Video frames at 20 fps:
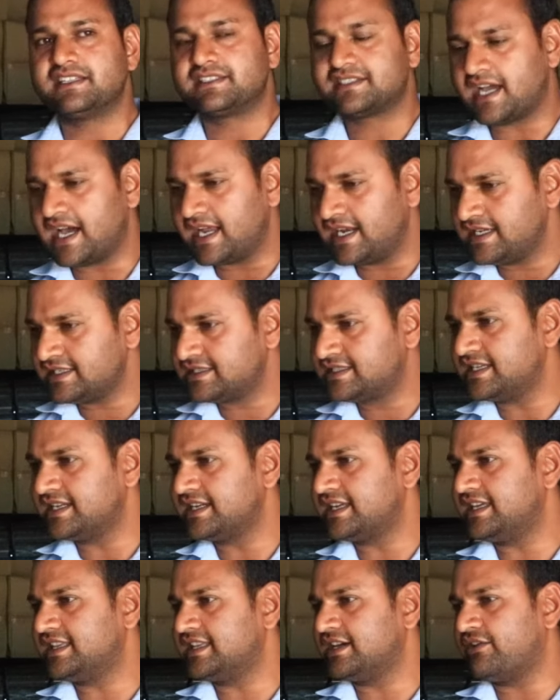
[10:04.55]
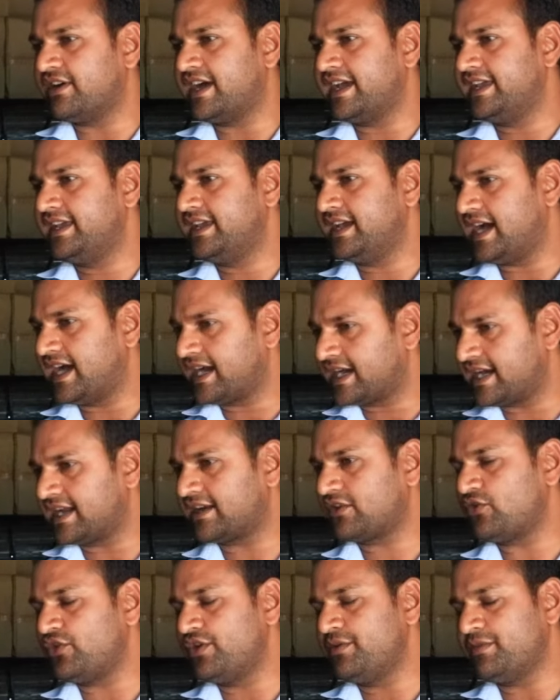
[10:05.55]
चालीस दिन की दवाई अगर
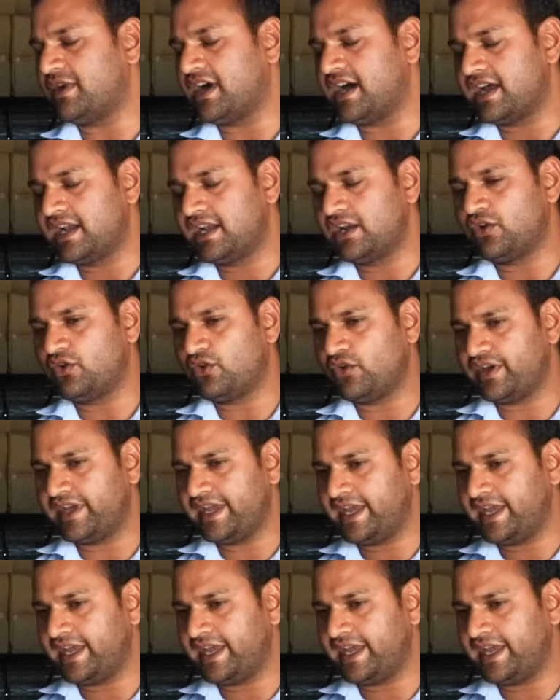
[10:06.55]
कोई मान लो